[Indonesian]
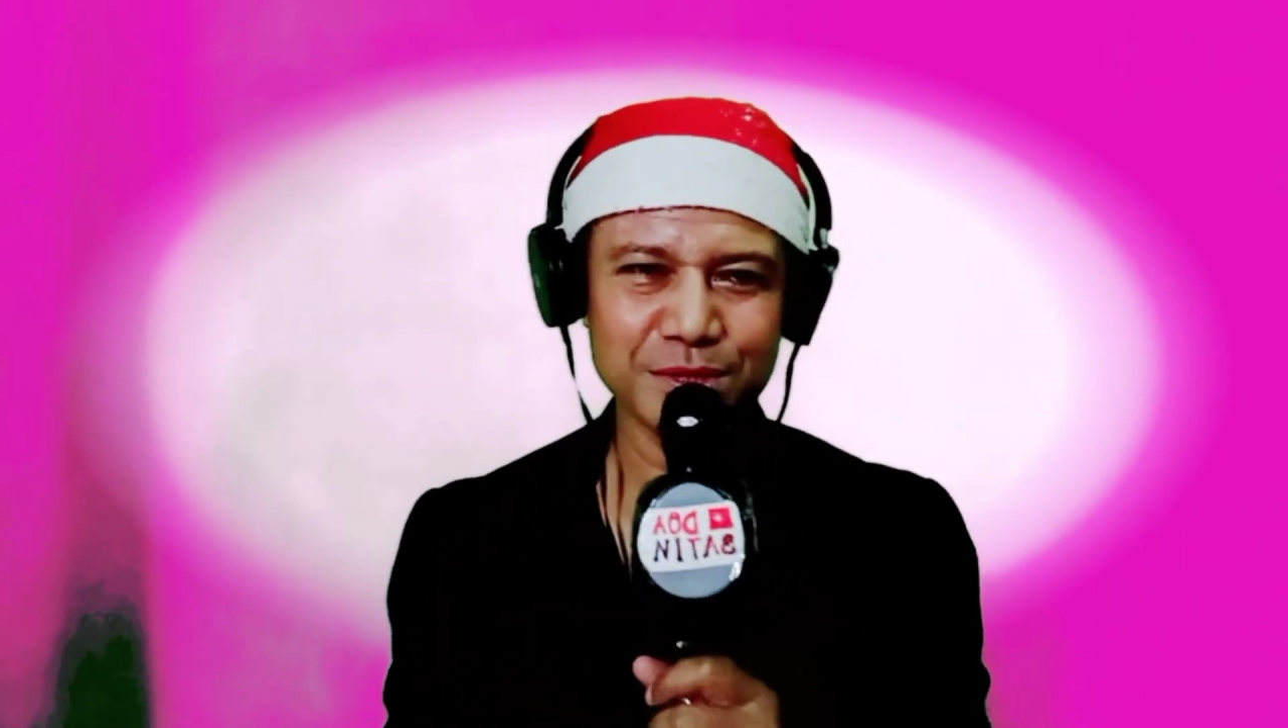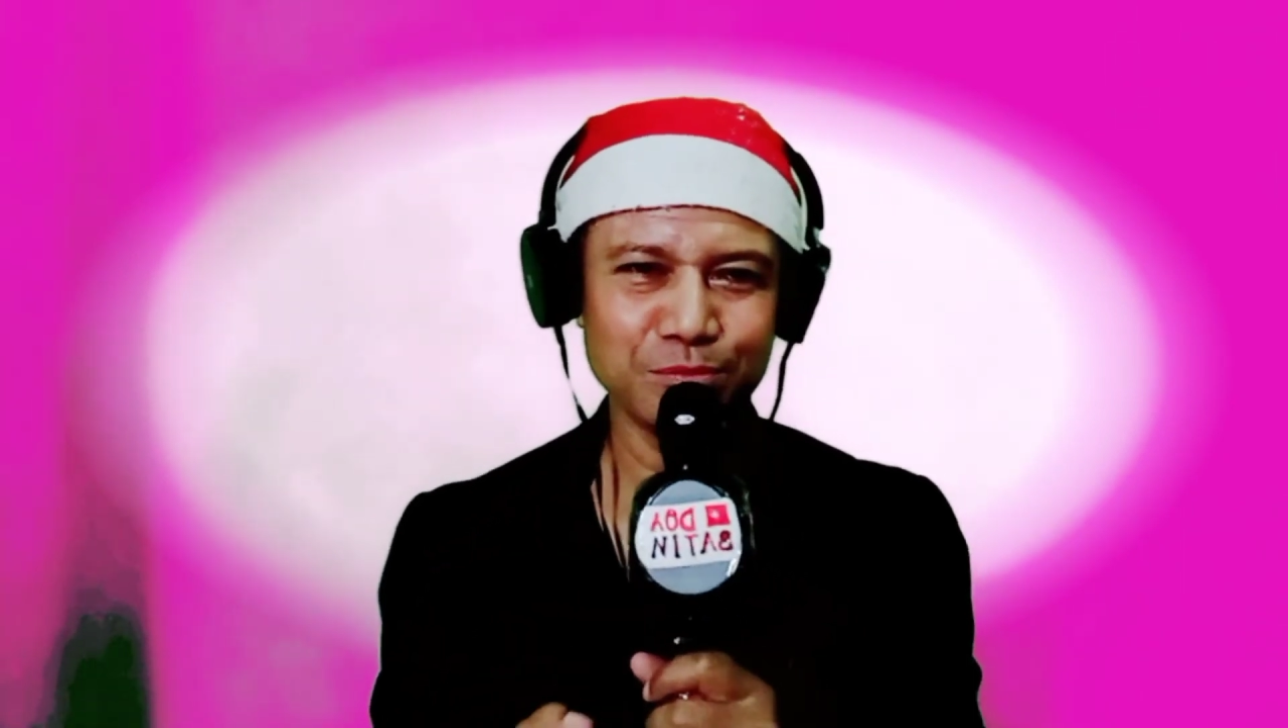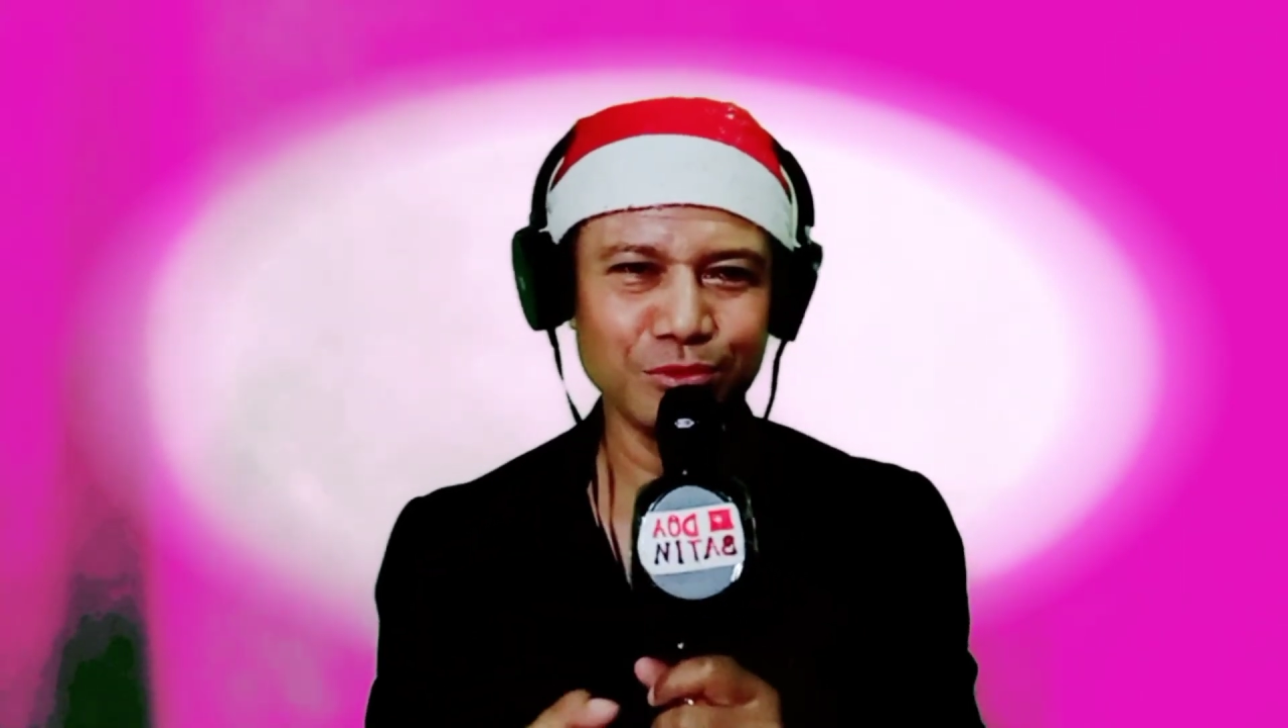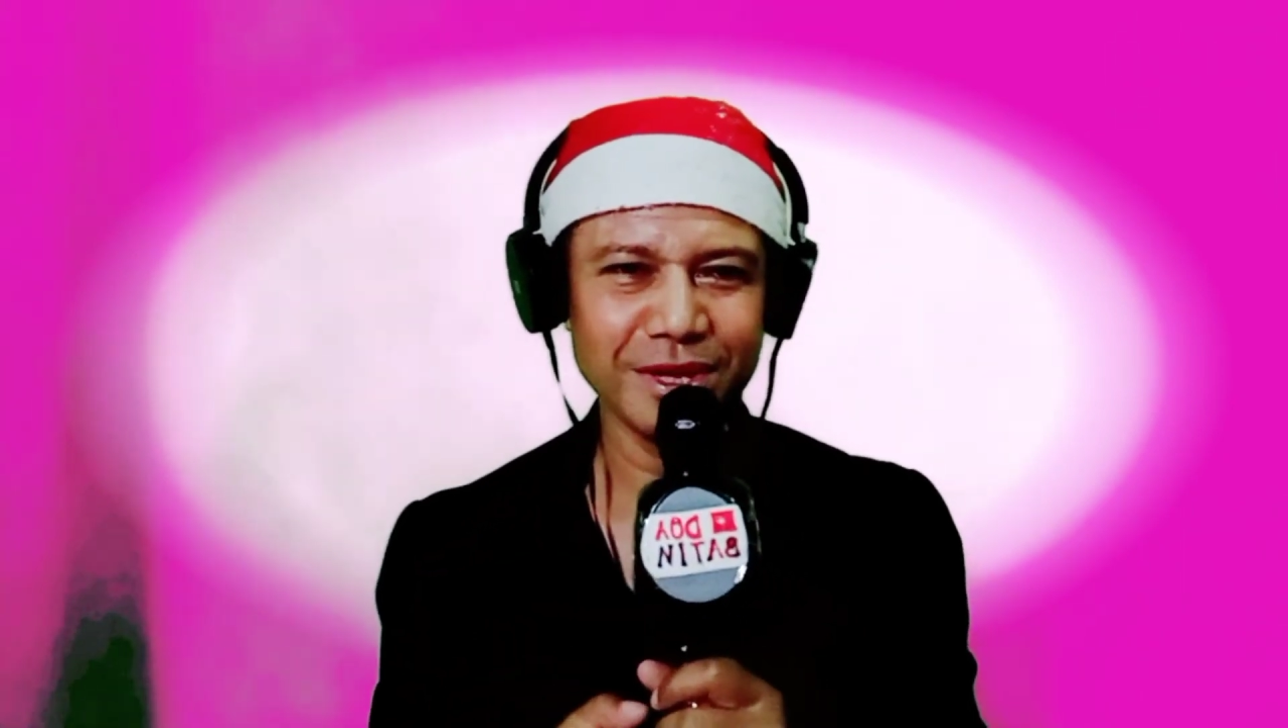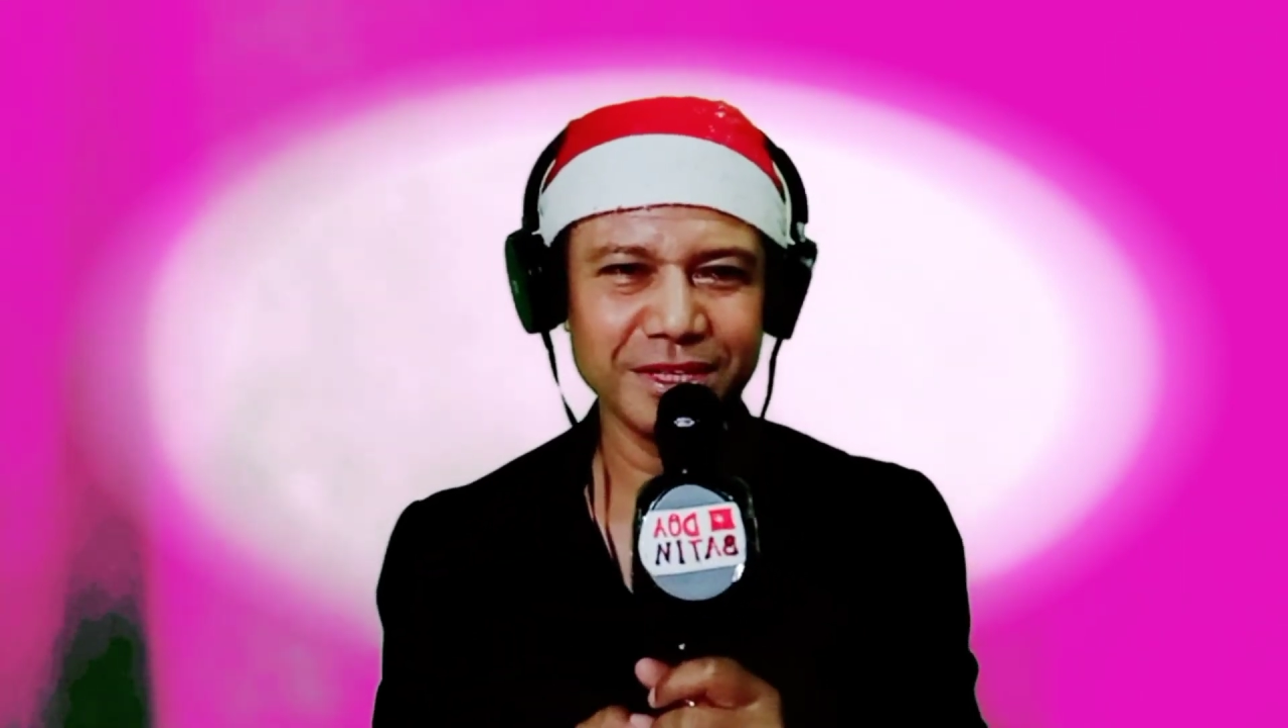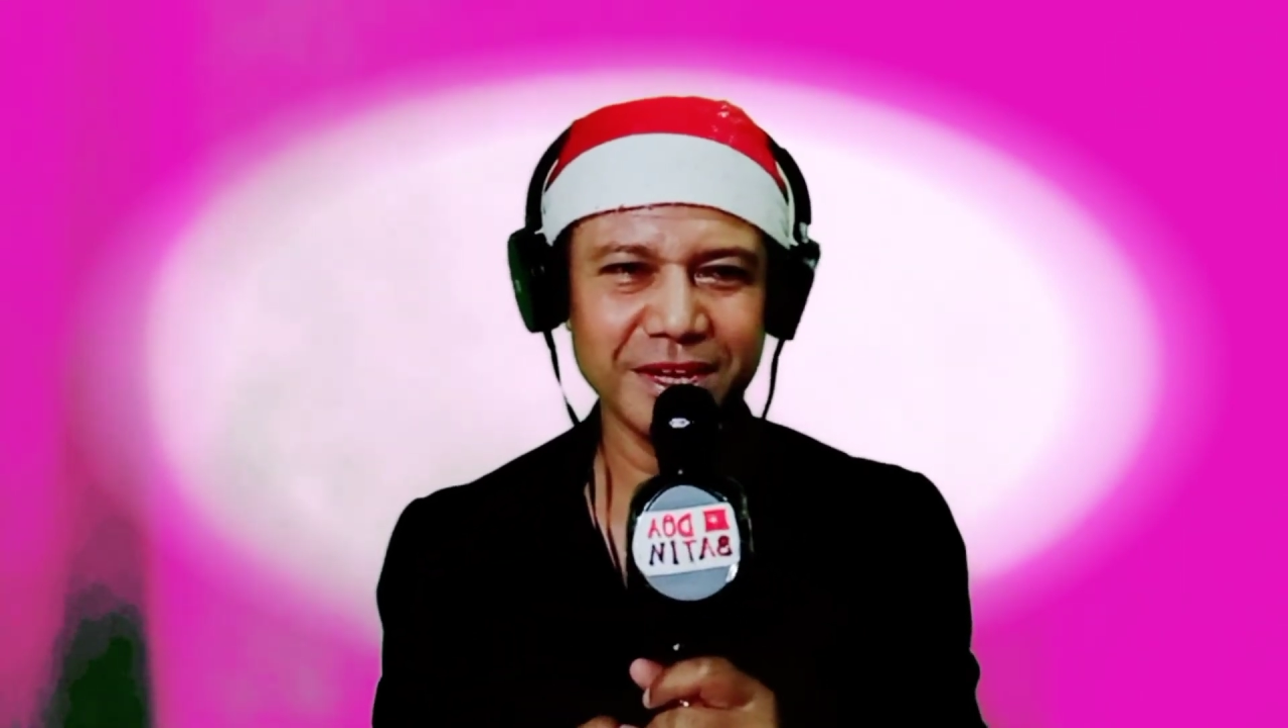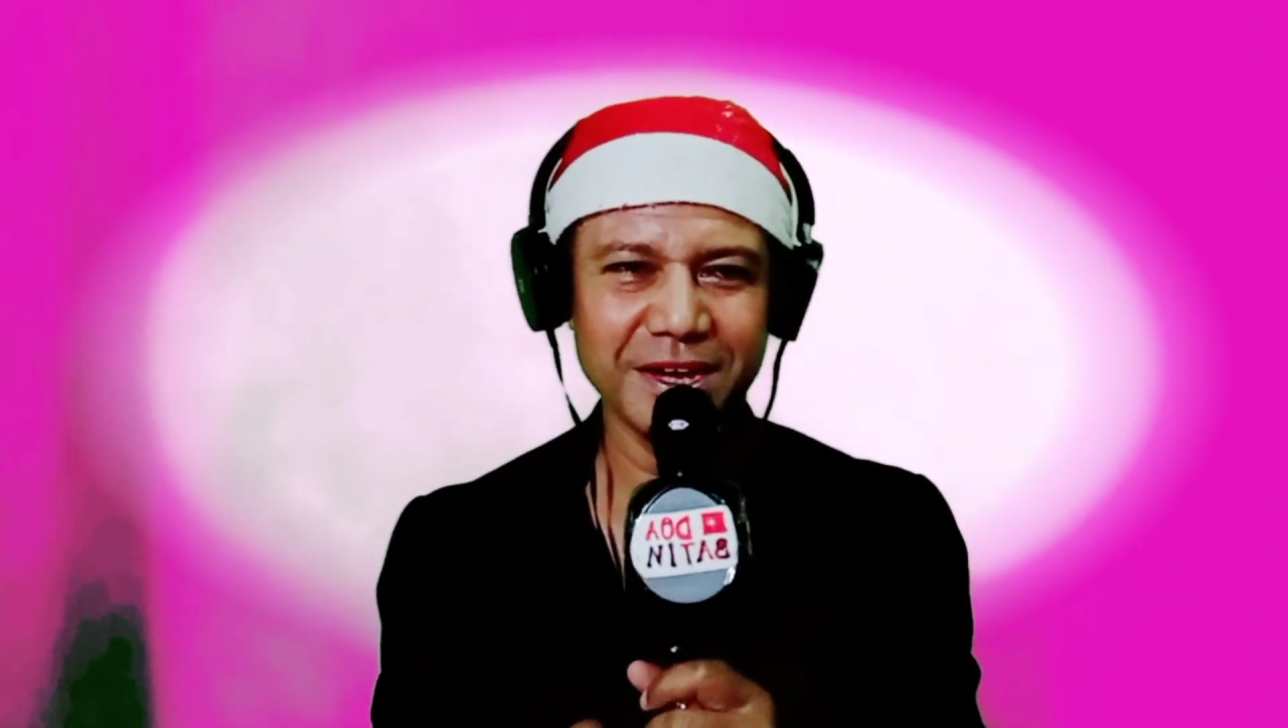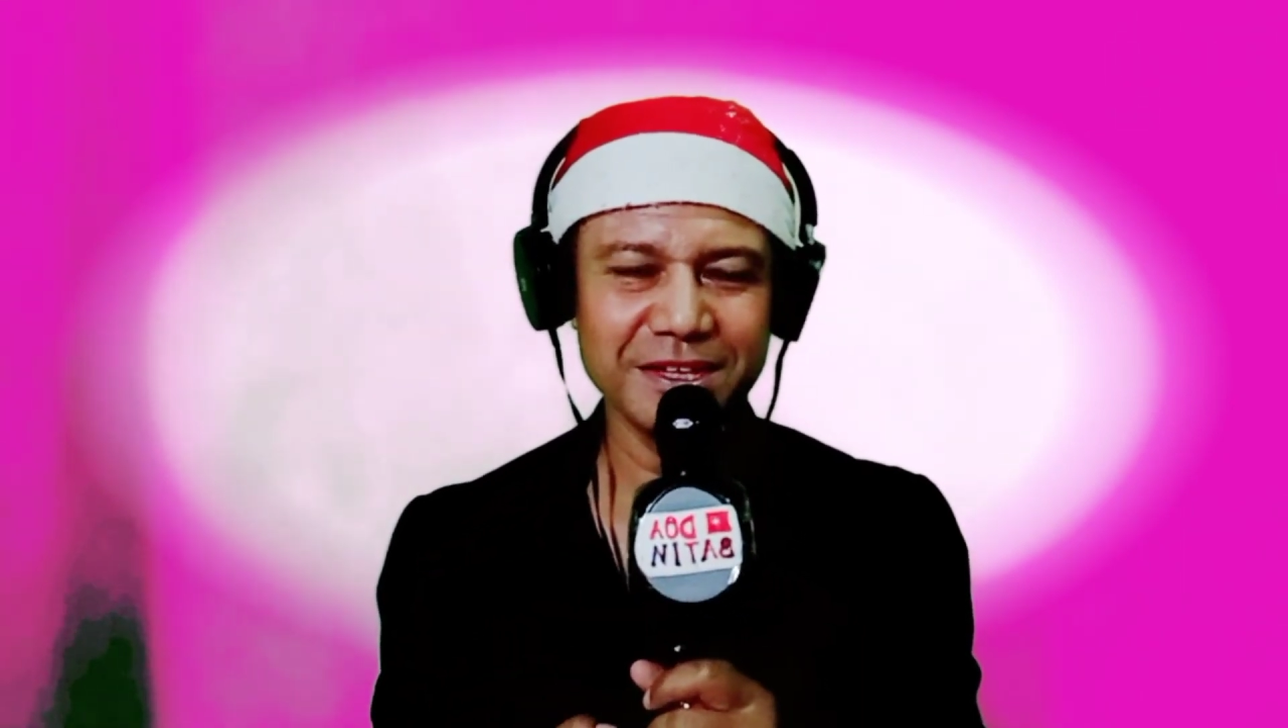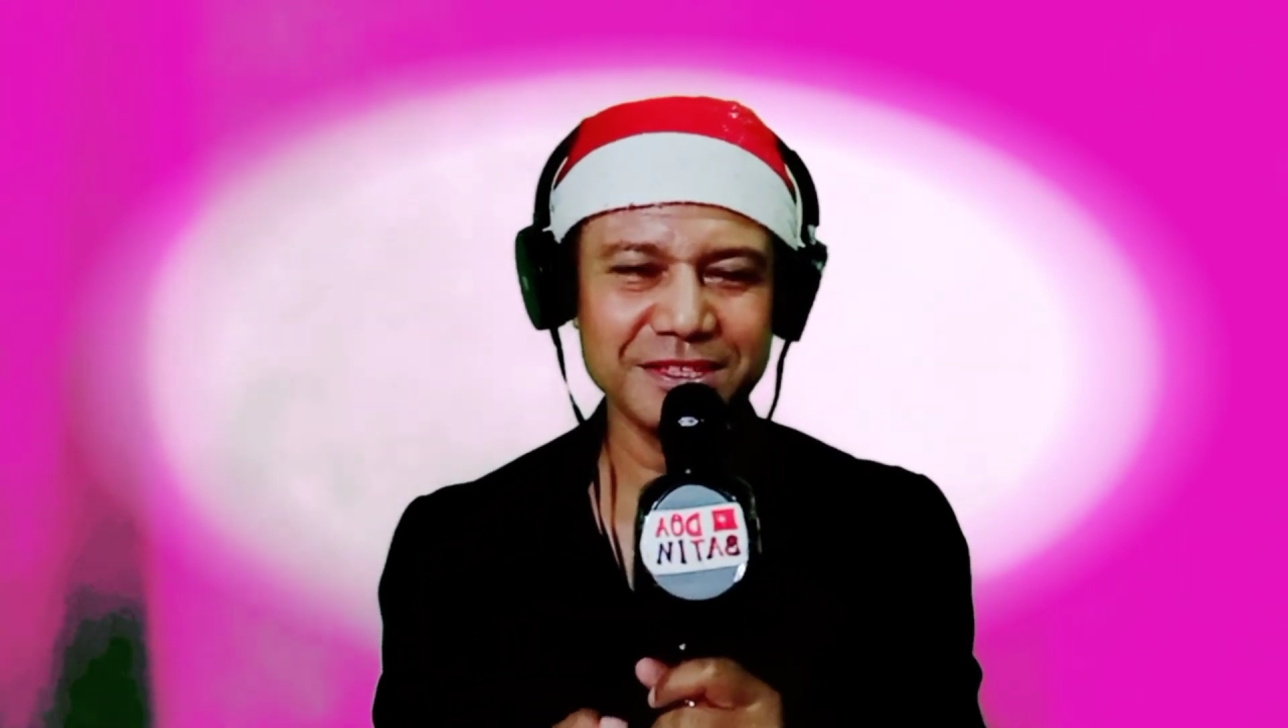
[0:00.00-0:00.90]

semuanya?